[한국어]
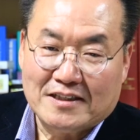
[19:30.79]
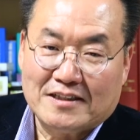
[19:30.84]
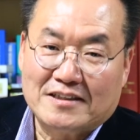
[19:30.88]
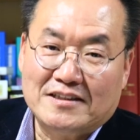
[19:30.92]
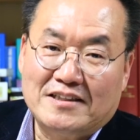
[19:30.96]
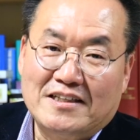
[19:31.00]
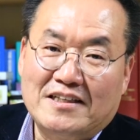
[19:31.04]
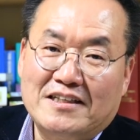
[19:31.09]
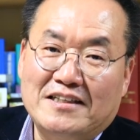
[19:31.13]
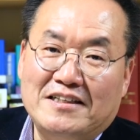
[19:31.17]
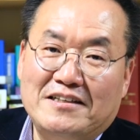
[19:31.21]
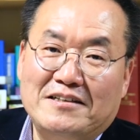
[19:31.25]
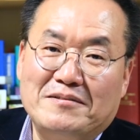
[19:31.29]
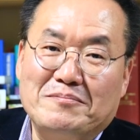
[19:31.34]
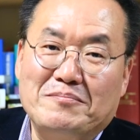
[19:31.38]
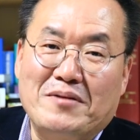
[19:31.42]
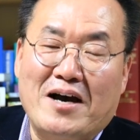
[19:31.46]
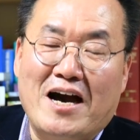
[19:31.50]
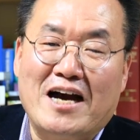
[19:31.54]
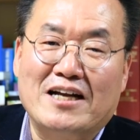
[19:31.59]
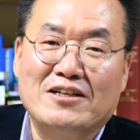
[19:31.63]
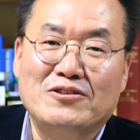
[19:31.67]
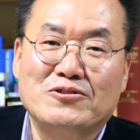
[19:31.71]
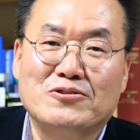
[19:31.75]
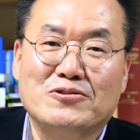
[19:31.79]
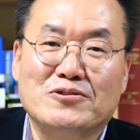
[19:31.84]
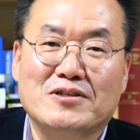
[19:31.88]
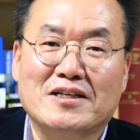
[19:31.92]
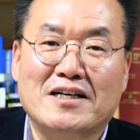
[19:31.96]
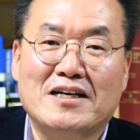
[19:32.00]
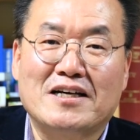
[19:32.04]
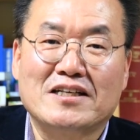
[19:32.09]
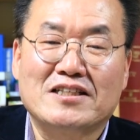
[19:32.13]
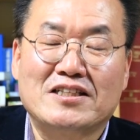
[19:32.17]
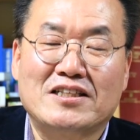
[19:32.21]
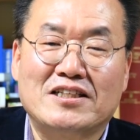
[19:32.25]
근데 이
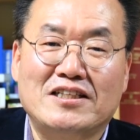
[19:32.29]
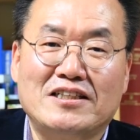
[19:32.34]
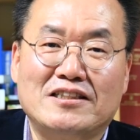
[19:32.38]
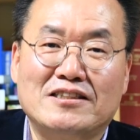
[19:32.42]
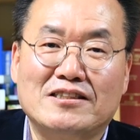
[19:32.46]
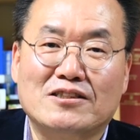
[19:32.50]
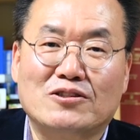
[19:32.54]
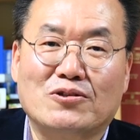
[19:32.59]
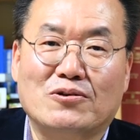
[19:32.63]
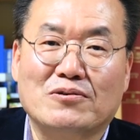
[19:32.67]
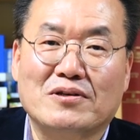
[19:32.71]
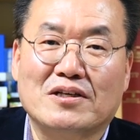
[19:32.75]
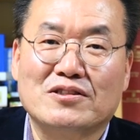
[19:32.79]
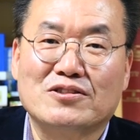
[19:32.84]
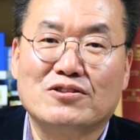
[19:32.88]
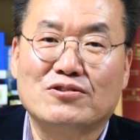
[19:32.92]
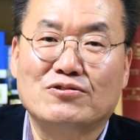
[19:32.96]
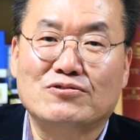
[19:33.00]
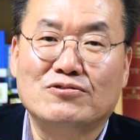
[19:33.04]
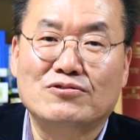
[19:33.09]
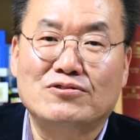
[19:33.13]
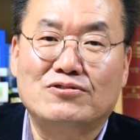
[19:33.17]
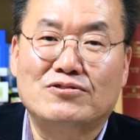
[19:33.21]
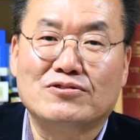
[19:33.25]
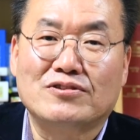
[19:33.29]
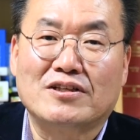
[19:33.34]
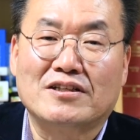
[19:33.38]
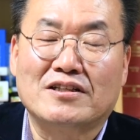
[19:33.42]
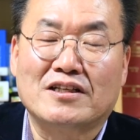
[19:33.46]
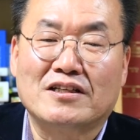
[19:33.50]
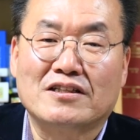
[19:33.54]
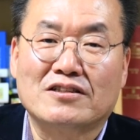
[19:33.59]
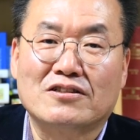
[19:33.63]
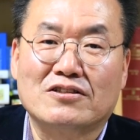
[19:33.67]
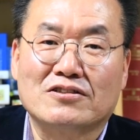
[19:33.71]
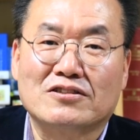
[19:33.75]
마리오가 시를 통해서 눈뜨게
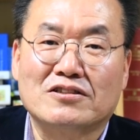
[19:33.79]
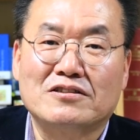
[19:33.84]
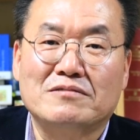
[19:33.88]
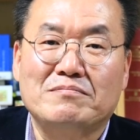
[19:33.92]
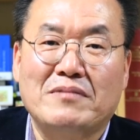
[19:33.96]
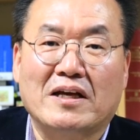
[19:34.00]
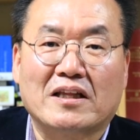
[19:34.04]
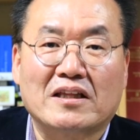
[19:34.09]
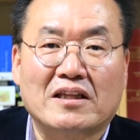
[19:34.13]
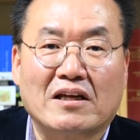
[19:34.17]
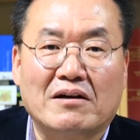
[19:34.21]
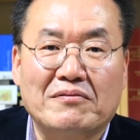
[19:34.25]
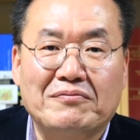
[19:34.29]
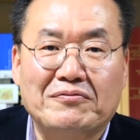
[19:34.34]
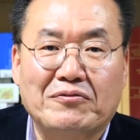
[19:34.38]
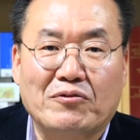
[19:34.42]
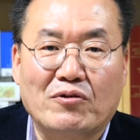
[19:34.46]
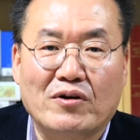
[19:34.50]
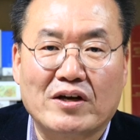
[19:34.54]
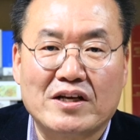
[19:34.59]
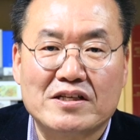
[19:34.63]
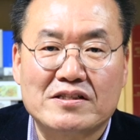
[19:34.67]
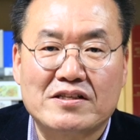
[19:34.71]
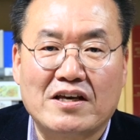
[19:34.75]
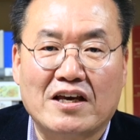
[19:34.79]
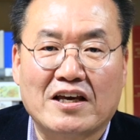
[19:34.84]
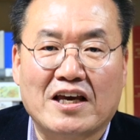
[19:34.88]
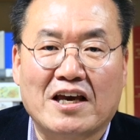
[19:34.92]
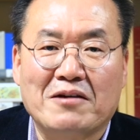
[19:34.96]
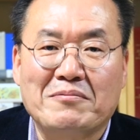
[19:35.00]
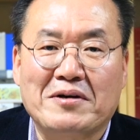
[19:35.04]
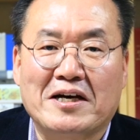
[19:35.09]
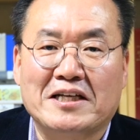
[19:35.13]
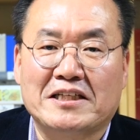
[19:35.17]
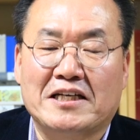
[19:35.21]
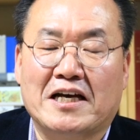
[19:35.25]
되는 것은 메타포의
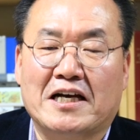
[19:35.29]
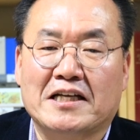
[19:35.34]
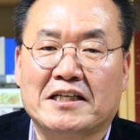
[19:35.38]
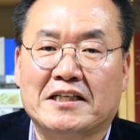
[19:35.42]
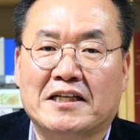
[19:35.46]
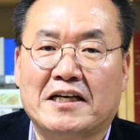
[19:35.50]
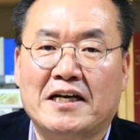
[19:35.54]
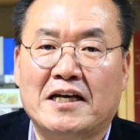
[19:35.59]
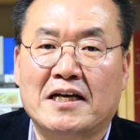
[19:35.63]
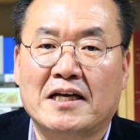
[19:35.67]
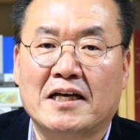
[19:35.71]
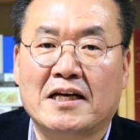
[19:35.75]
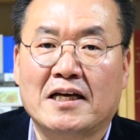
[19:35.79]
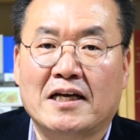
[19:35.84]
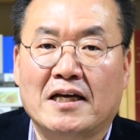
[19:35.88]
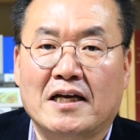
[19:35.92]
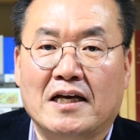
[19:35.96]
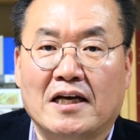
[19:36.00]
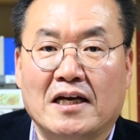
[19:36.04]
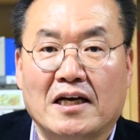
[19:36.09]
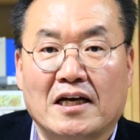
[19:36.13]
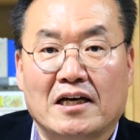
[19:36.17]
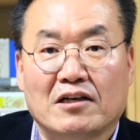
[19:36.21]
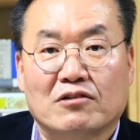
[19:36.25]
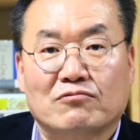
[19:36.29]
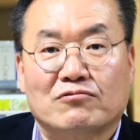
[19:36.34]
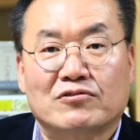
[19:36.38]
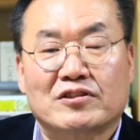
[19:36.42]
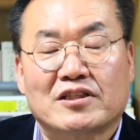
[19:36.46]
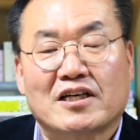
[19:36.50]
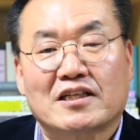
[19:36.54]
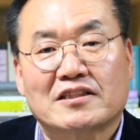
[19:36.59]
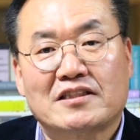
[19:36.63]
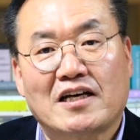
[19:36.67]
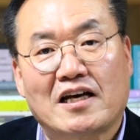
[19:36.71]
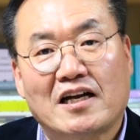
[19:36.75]
세계만이 아니라
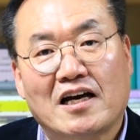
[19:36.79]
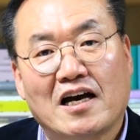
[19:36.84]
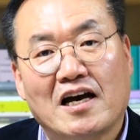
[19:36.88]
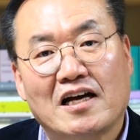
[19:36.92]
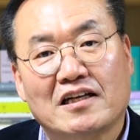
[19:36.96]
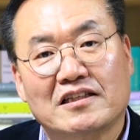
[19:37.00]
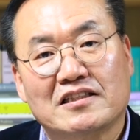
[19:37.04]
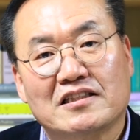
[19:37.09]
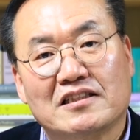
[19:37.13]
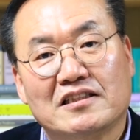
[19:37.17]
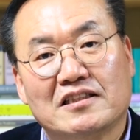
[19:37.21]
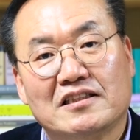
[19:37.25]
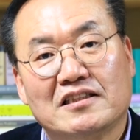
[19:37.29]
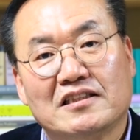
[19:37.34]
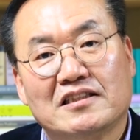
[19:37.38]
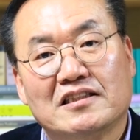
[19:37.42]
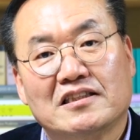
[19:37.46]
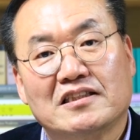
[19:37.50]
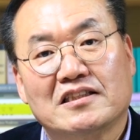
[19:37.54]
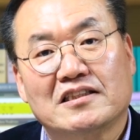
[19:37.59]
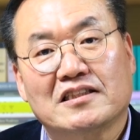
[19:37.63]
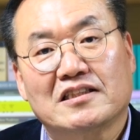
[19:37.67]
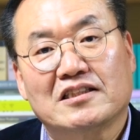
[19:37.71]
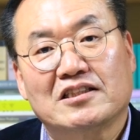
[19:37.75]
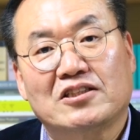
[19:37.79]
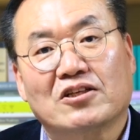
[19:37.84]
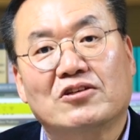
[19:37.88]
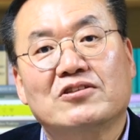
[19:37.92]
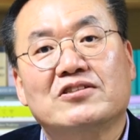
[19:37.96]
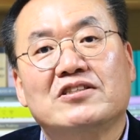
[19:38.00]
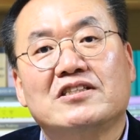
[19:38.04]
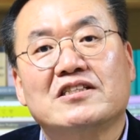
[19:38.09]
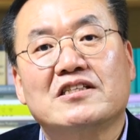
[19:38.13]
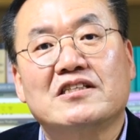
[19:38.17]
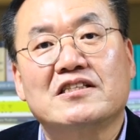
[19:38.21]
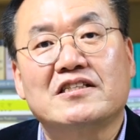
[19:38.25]
우리가 살아가는
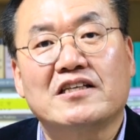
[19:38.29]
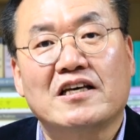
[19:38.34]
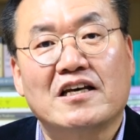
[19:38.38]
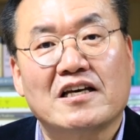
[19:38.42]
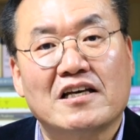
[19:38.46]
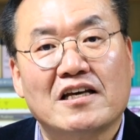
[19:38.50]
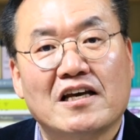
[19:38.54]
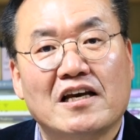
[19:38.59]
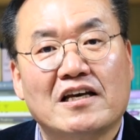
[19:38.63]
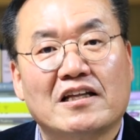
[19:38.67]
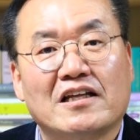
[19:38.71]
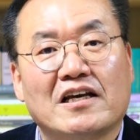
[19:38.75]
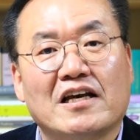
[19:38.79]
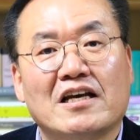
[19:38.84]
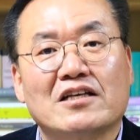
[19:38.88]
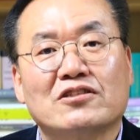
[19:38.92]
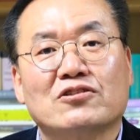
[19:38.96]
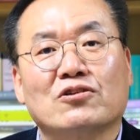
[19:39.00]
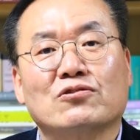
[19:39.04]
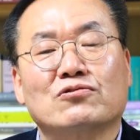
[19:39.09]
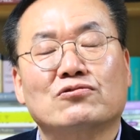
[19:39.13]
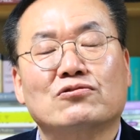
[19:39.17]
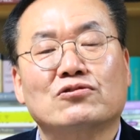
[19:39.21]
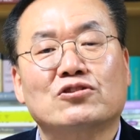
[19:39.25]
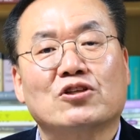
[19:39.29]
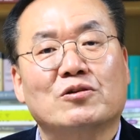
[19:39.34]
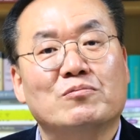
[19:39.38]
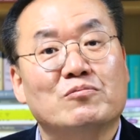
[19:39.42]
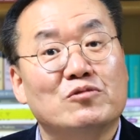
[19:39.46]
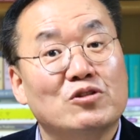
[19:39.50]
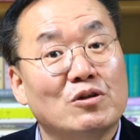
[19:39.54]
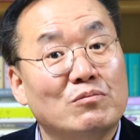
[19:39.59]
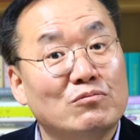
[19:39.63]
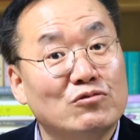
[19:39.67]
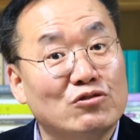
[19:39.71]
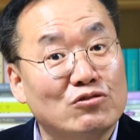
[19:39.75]
현실 세계에 대해서도
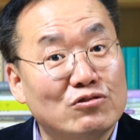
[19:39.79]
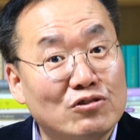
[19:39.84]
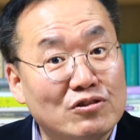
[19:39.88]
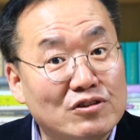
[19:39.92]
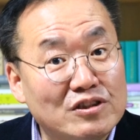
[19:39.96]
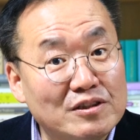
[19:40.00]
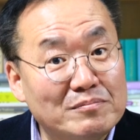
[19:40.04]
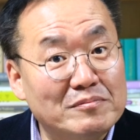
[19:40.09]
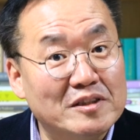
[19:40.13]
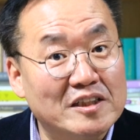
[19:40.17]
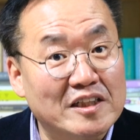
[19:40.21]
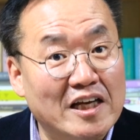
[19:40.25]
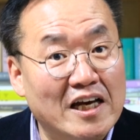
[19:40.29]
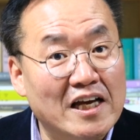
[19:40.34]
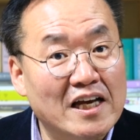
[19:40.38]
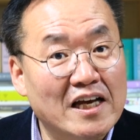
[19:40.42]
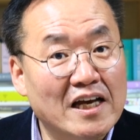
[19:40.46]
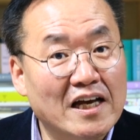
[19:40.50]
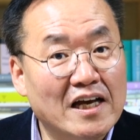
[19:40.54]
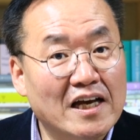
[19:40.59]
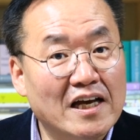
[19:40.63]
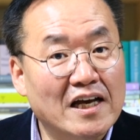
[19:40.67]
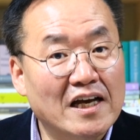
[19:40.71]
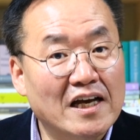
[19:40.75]
점점 눈을 뜹니다.